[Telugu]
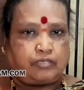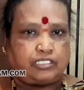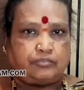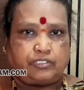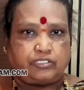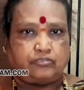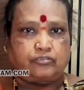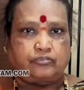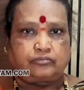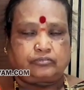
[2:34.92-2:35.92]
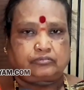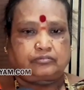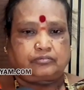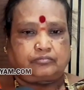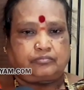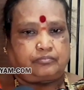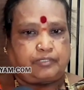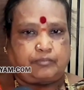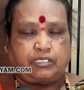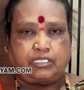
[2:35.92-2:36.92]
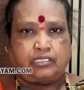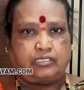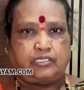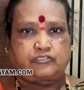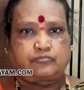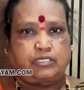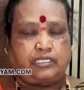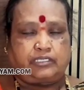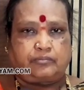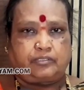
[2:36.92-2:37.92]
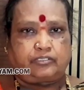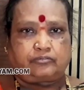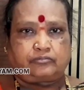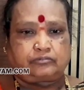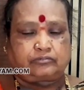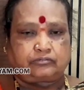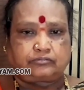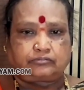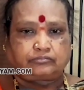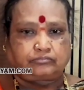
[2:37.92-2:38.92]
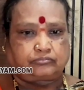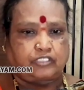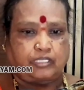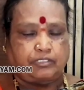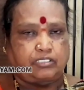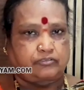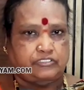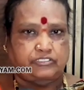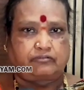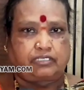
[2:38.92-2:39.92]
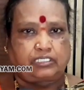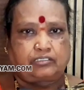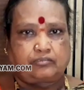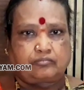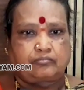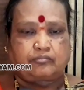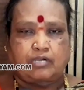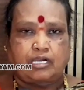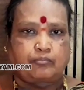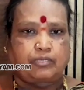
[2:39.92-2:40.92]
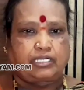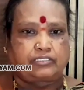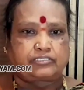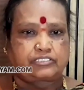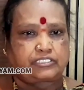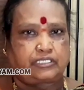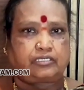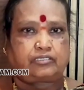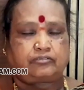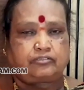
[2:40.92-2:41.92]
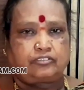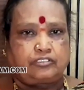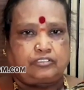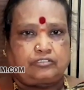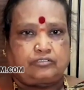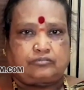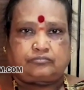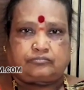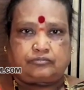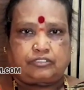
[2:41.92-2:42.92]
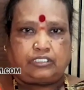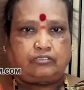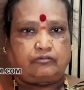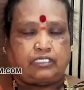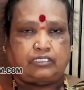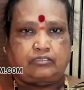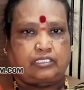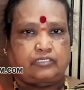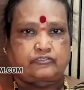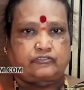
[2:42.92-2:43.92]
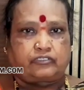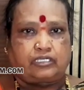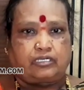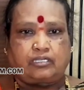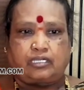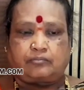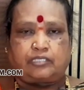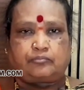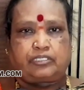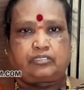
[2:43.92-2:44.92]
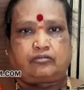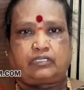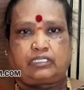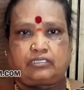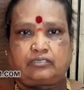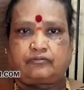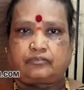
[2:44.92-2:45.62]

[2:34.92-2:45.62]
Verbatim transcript: అది బిక్నూరు పబ్బా నాగరాజు మా ఆయన పేరు నా పేరు కృష్ణవేణి మా అబ్బాయి శేఖర్ ఇల్లు వర్క్ నడుస్తుండగా రామాయణపేటకు వెళ్ళి